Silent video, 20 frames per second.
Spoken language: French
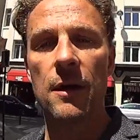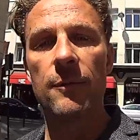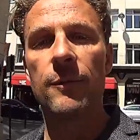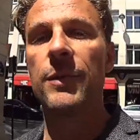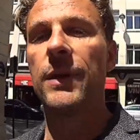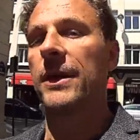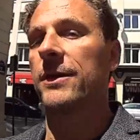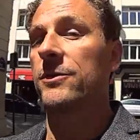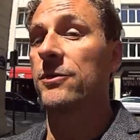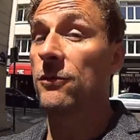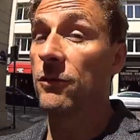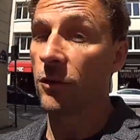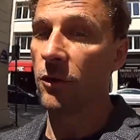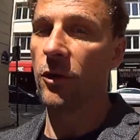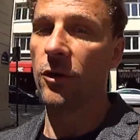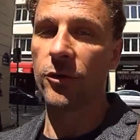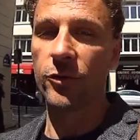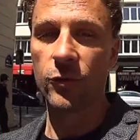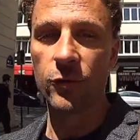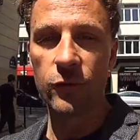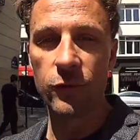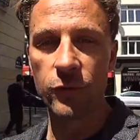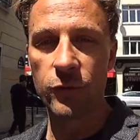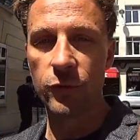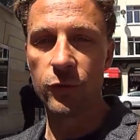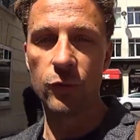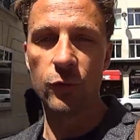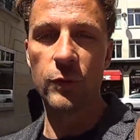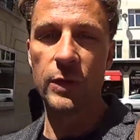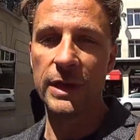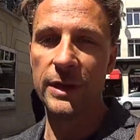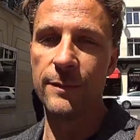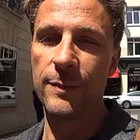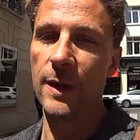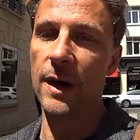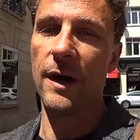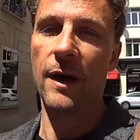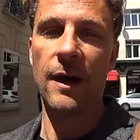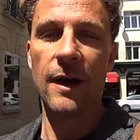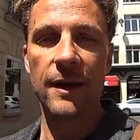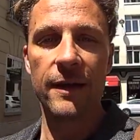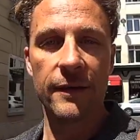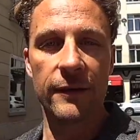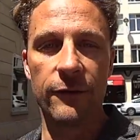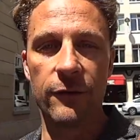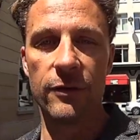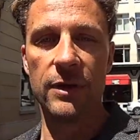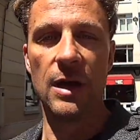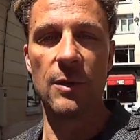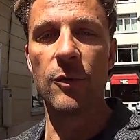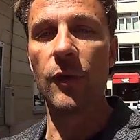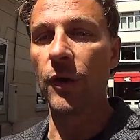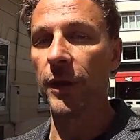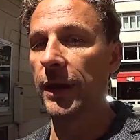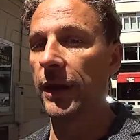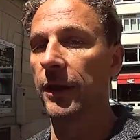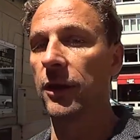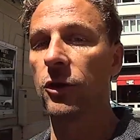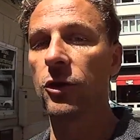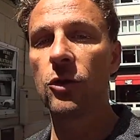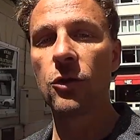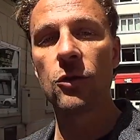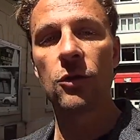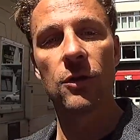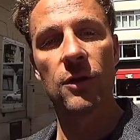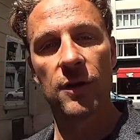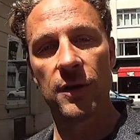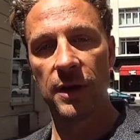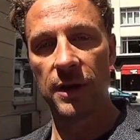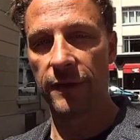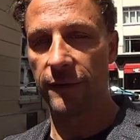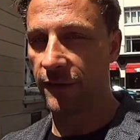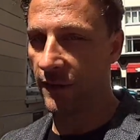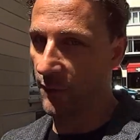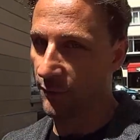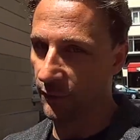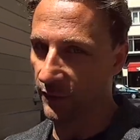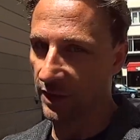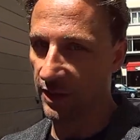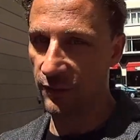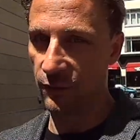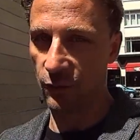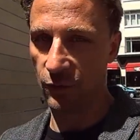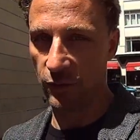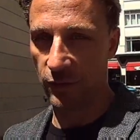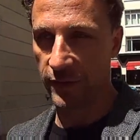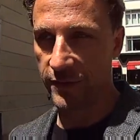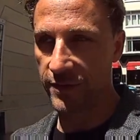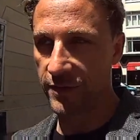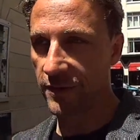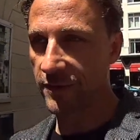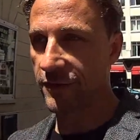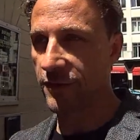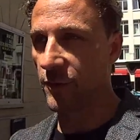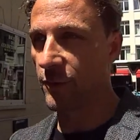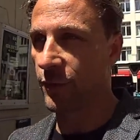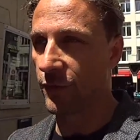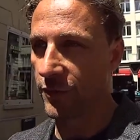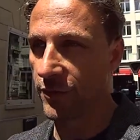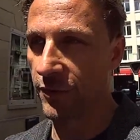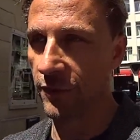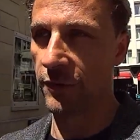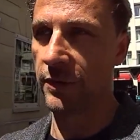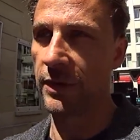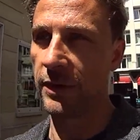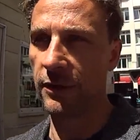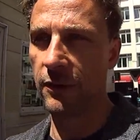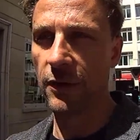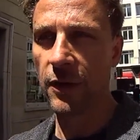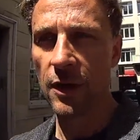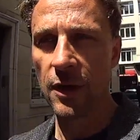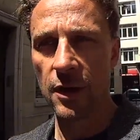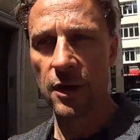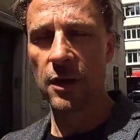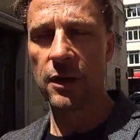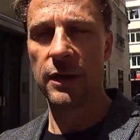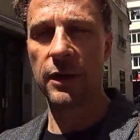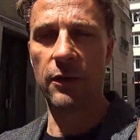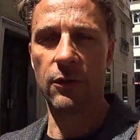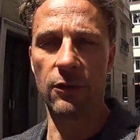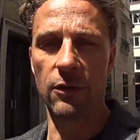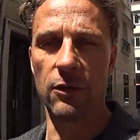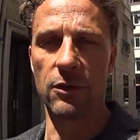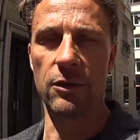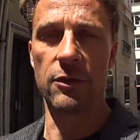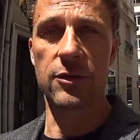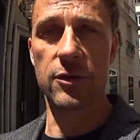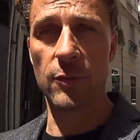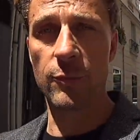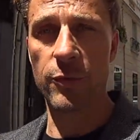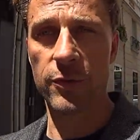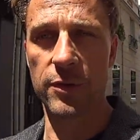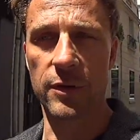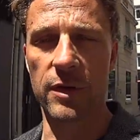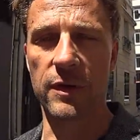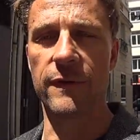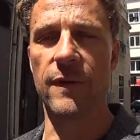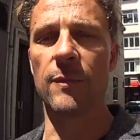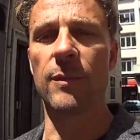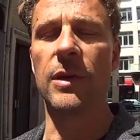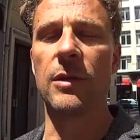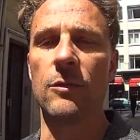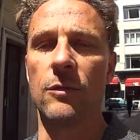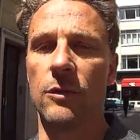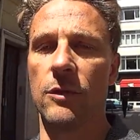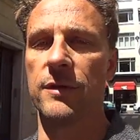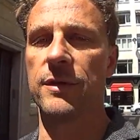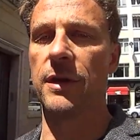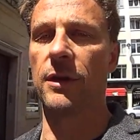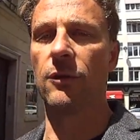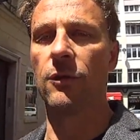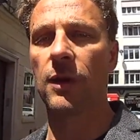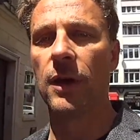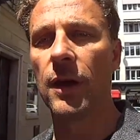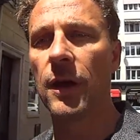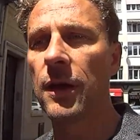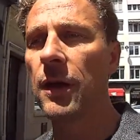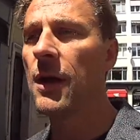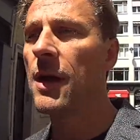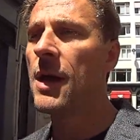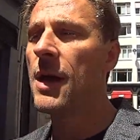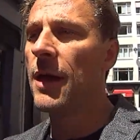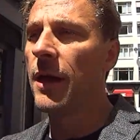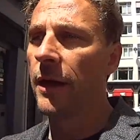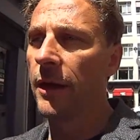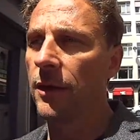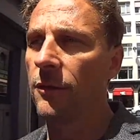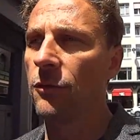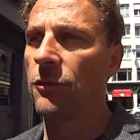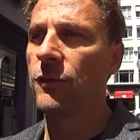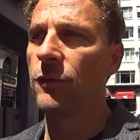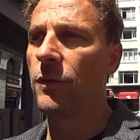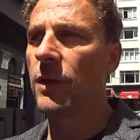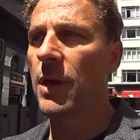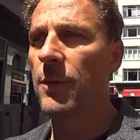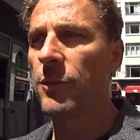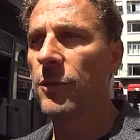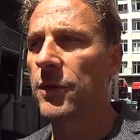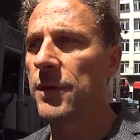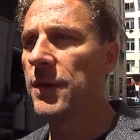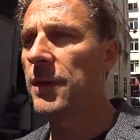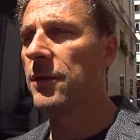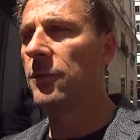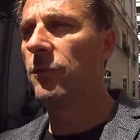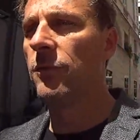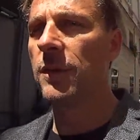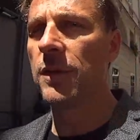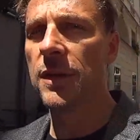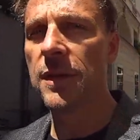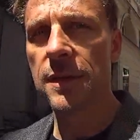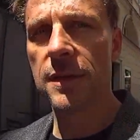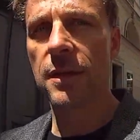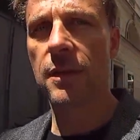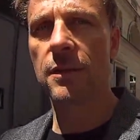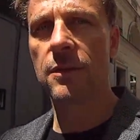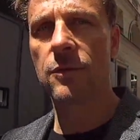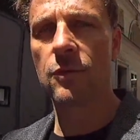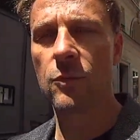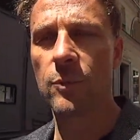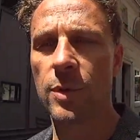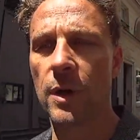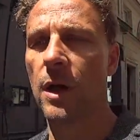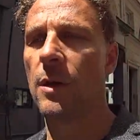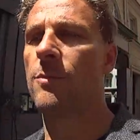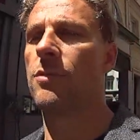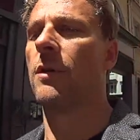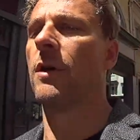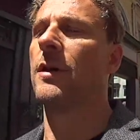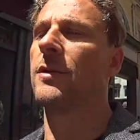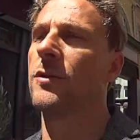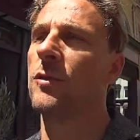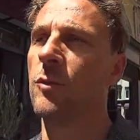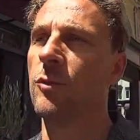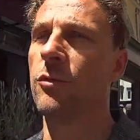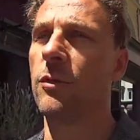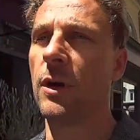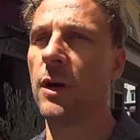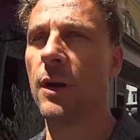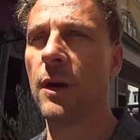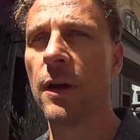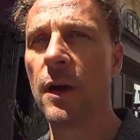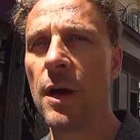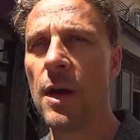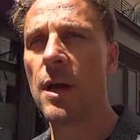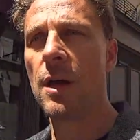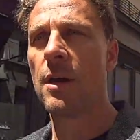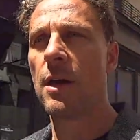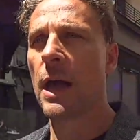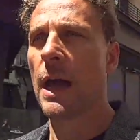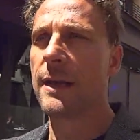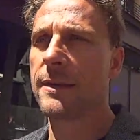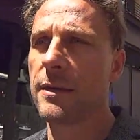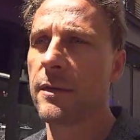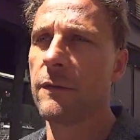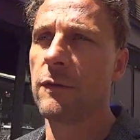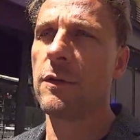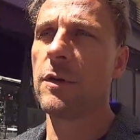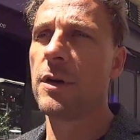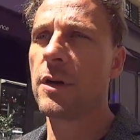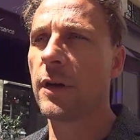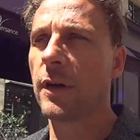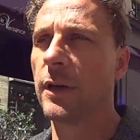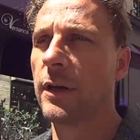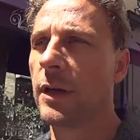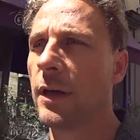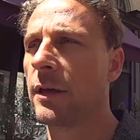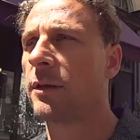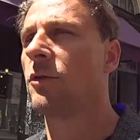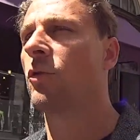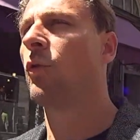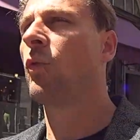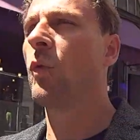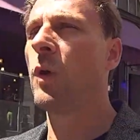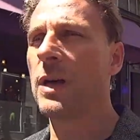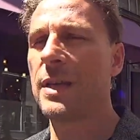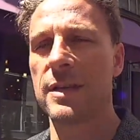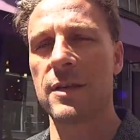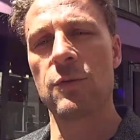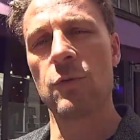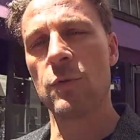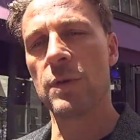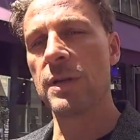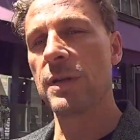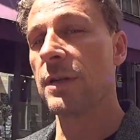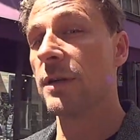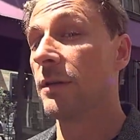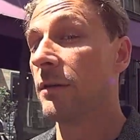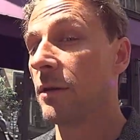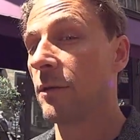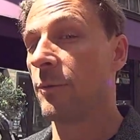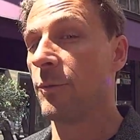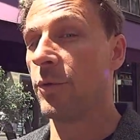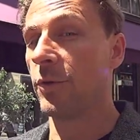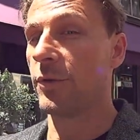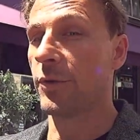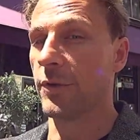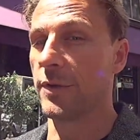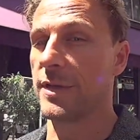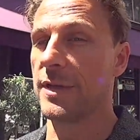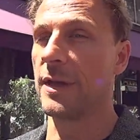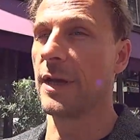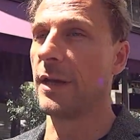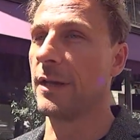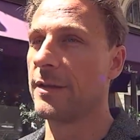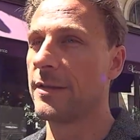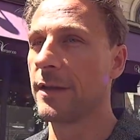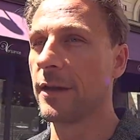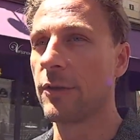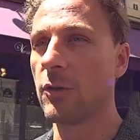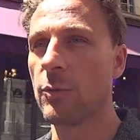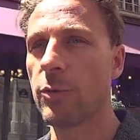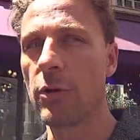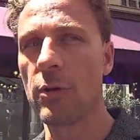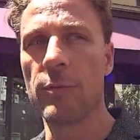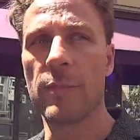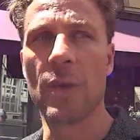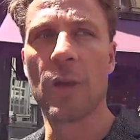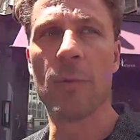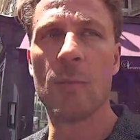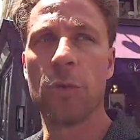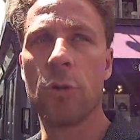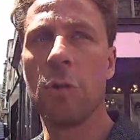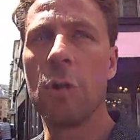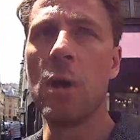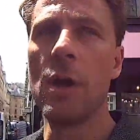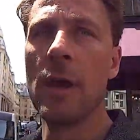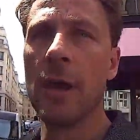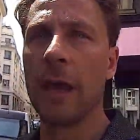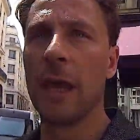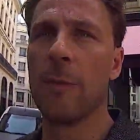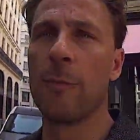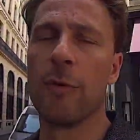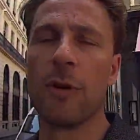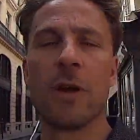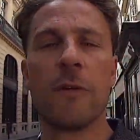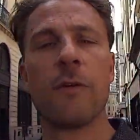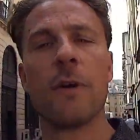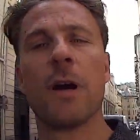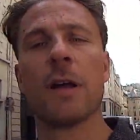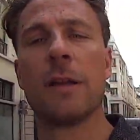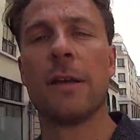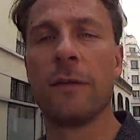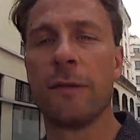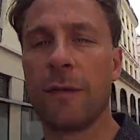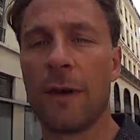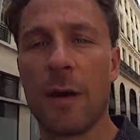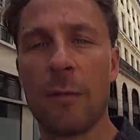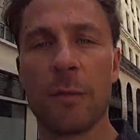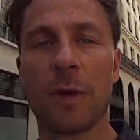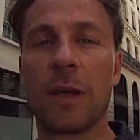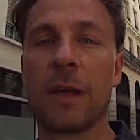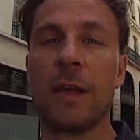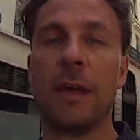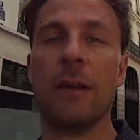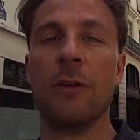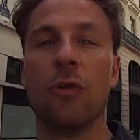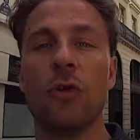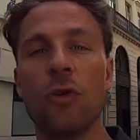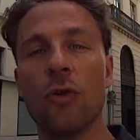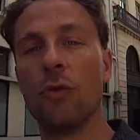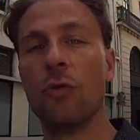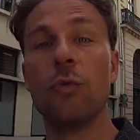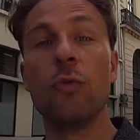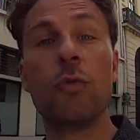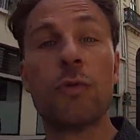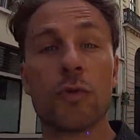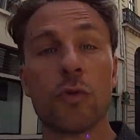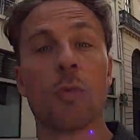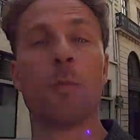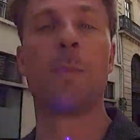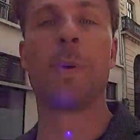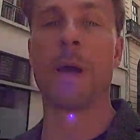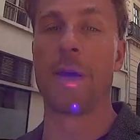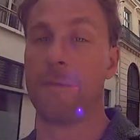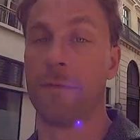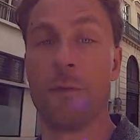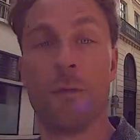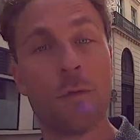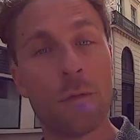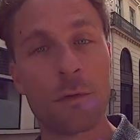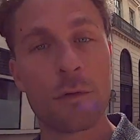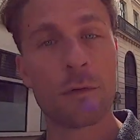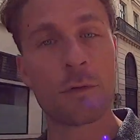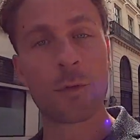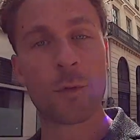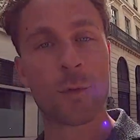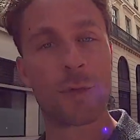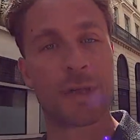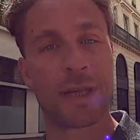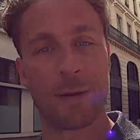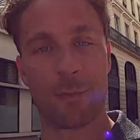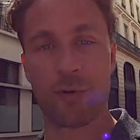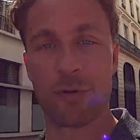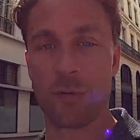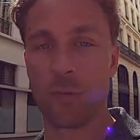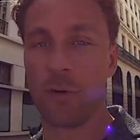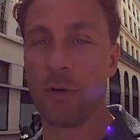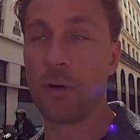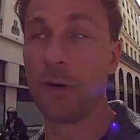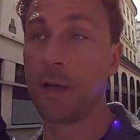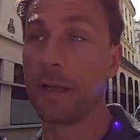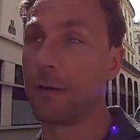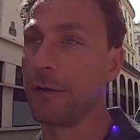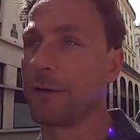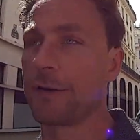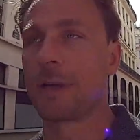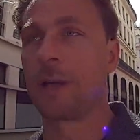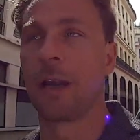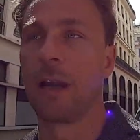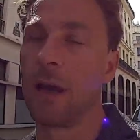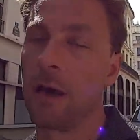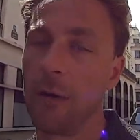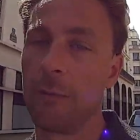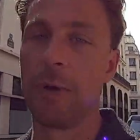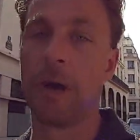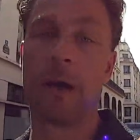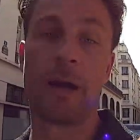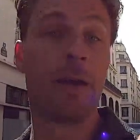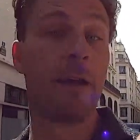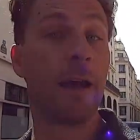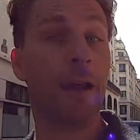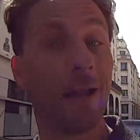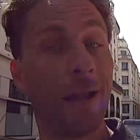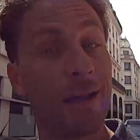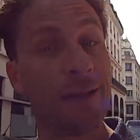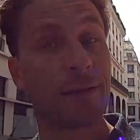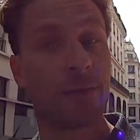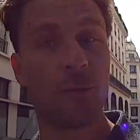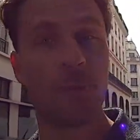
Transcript: Bien sûr, Andrew ne nous dit pas de n'aborder que les femmes qui nous lancent 100% des, femmes qui nous lancent un regard. Et donc je voulais apporter une distinction par rapport à ce point-là, à savoir il y a trois soucis potentiels. C'est que premièrement, il peut y avoir des femmes qui ne nous ont pas vus, tout simplement, et dans ce cas-là, bah, elles ne risquent